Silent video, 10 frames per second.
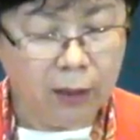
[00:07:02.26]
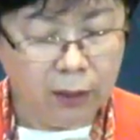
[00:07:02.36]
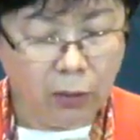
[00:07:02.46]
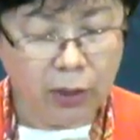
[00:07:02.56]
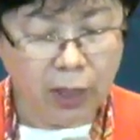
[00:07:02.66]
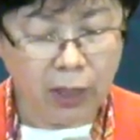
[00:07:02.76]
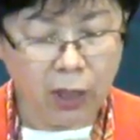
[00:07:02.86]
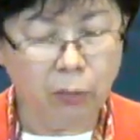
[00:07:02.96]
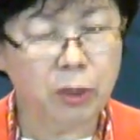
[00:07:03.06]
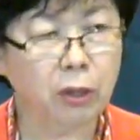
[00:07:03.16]
너희
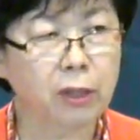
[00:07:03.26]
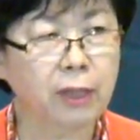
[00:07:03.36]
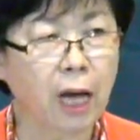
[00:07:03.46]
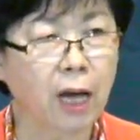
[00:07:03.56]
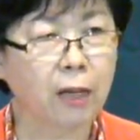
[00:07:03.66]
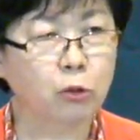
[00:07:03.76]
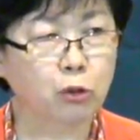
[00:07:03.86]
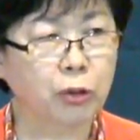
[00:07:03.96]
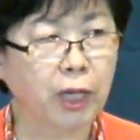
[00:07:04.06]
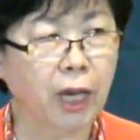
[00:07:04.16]
염려를 다
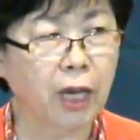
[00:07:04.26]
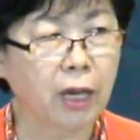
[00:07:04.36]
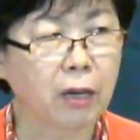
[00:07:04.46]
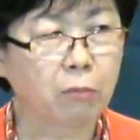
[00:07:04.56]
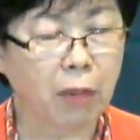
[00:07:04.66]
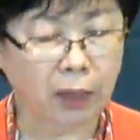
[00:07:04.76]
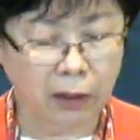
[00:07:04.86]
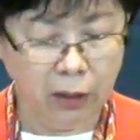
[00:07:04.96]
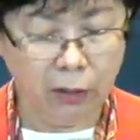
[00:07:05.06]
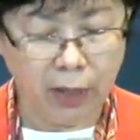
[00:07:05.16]
죽게
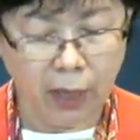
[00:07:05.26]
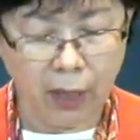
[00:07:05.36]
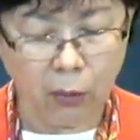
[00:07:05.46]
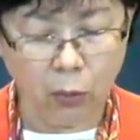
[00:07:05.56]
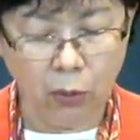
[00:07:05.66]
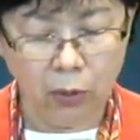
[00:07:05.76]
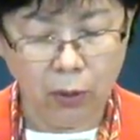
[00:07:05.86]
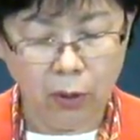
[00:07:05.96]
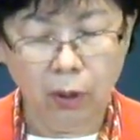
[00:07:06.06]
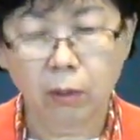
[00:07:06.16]
맡겨라라고
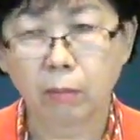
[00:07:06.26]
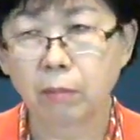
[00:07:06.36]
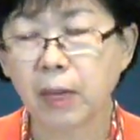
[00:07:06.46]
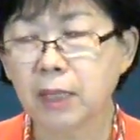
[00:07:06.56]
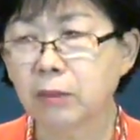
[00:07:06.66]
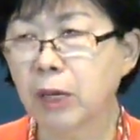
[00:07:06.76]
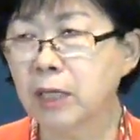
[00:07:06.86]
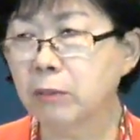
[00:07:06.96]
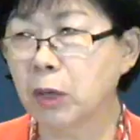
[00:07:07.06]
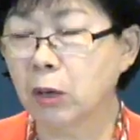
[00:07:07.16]

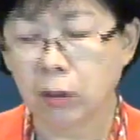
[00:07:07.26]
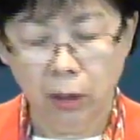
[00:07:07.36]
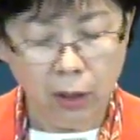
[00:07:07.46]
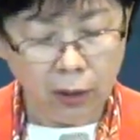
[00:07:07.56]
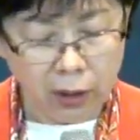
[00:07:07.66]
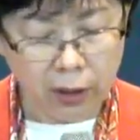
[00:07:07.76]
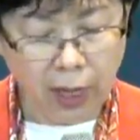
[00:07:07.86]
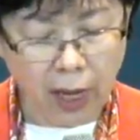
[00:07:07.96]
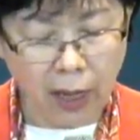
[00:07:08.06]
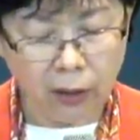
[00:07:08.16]
말씀하시며
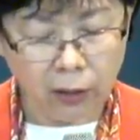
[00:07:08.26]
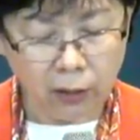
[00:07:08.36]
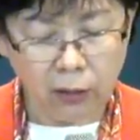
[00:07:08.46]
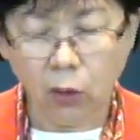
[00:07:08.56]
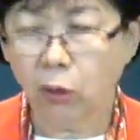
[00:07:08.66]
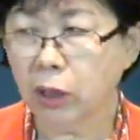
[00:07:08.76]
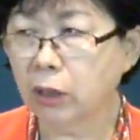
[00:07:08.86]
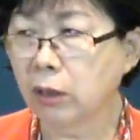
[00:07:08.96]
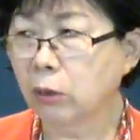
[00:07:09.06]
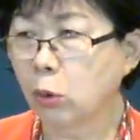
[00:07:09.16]
그가
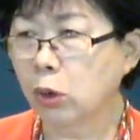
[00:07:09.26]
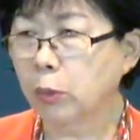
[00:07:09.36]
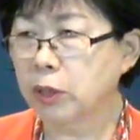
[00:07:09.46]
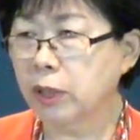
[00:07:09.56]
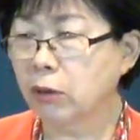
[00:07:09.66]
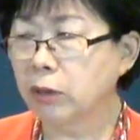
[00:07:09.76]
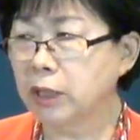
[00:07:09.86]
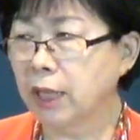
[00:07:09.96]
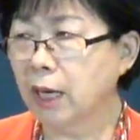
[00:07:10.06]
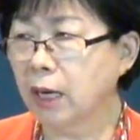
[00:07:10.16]
너희를 돌보실
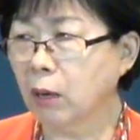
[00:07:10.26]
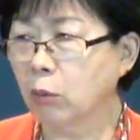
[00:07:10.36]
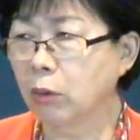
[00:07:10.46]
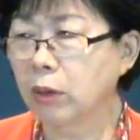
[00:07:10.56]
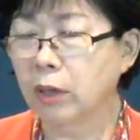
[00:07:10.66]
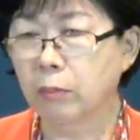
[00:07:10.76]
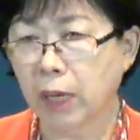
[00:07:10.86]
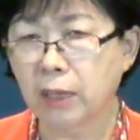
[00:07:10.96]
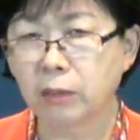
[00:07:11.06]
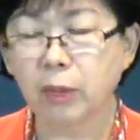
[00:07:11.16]
것이다라고
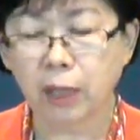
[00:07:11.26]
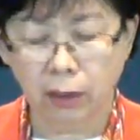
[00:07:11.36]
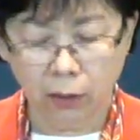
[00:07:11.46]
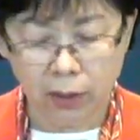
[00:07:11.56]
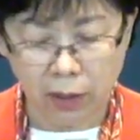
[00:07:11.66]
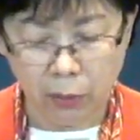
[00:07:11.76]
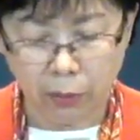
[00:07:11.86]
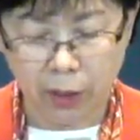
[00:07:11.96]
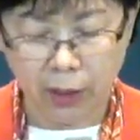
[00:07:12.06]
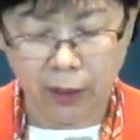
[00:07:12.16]
말씀을 하는 것을
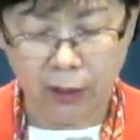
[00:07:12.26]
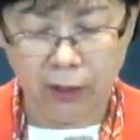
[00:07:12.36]
봅니다.